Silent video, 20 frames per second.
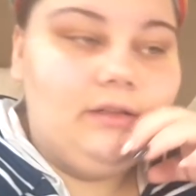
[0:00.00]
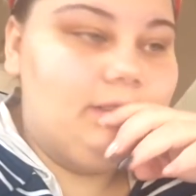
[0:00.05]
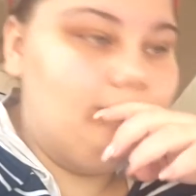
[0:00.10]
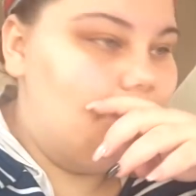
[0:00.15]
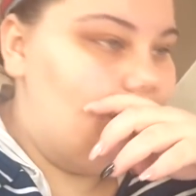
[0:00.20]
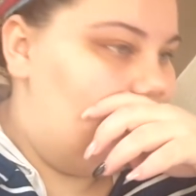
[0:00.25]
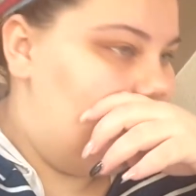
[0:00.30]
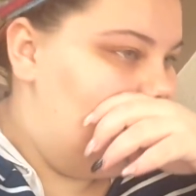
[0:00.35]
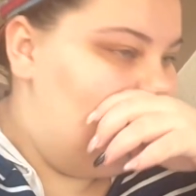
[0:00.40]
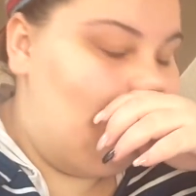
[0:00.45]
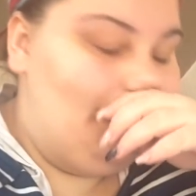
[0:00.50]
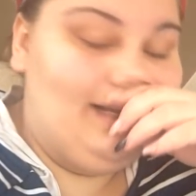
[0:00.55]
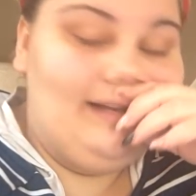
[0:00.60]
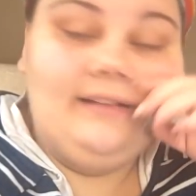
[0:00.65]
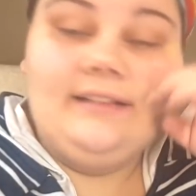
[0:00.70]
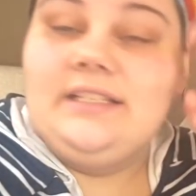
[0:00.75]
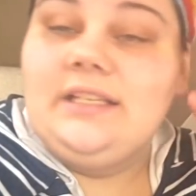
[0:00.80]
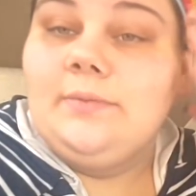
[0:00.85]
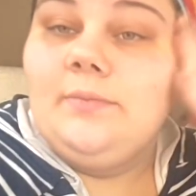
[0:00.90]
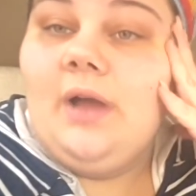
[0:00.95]
aus dem
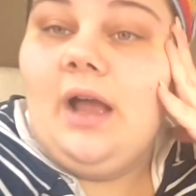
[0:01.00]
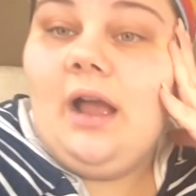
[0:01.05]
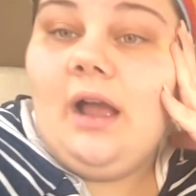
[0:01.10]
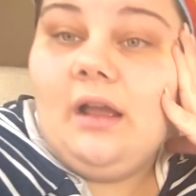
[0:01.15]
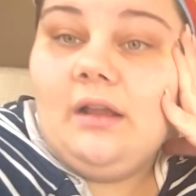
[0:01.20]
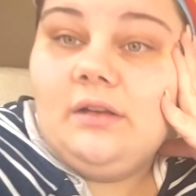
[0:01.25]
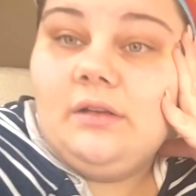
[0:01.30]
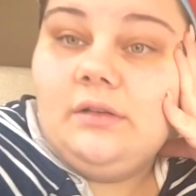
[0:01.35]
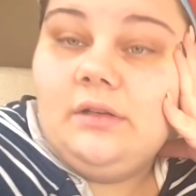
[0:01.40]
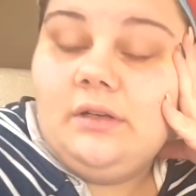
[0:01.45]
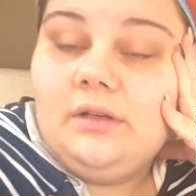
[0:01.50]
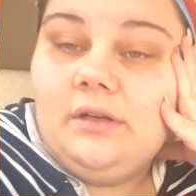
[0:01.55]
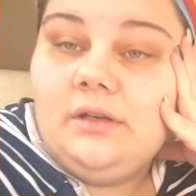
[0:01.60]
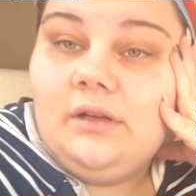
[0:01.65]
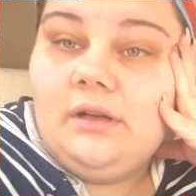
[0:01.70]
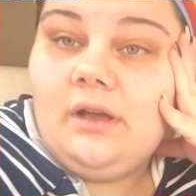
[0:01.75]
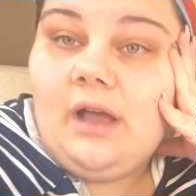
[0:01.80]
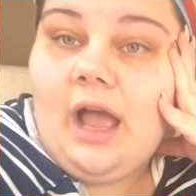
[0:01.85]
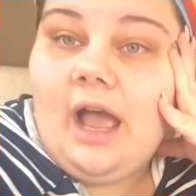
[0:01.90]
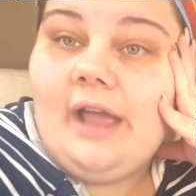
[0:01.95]
Ankleidezimmer,
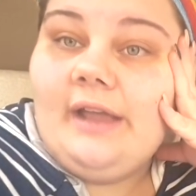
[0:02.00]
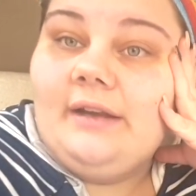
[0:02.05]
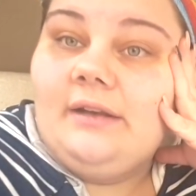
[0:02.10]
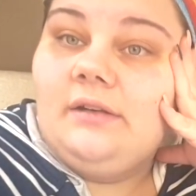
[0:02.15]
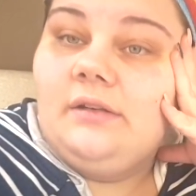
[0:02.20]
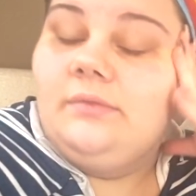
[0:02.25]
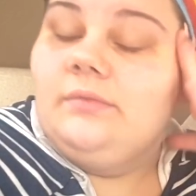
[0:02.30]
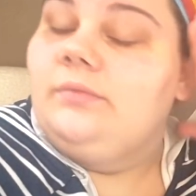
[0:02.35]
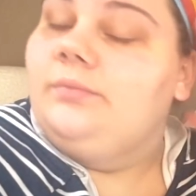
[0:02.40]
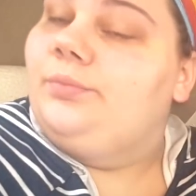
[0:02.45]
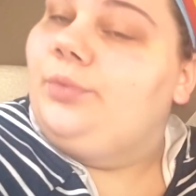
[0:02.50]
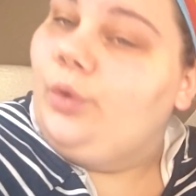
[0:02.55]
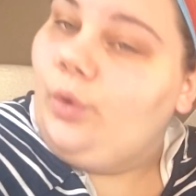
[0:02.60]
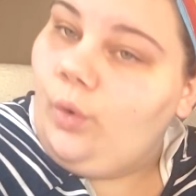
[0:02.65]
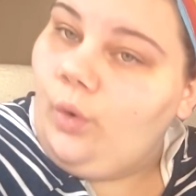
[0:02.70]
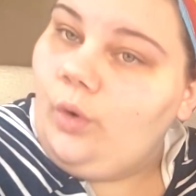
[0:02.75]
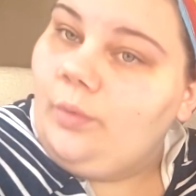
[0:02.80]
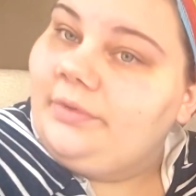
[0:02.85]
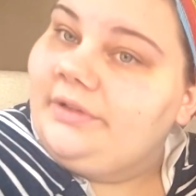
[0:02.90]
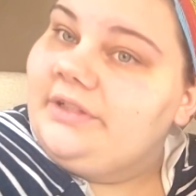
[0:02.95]
äh, ein
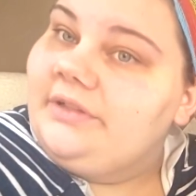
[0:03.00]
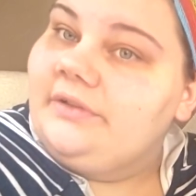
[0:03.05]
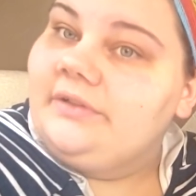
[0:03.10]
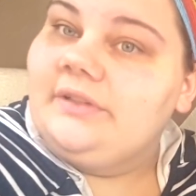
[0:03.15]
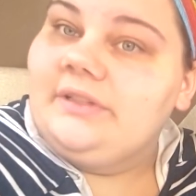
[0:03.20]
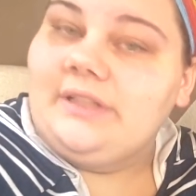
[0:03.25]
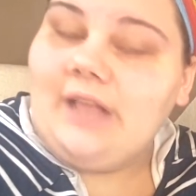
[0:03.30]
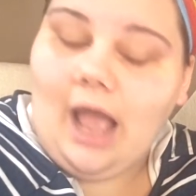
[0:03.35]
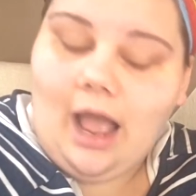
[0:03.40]
Büro bzw.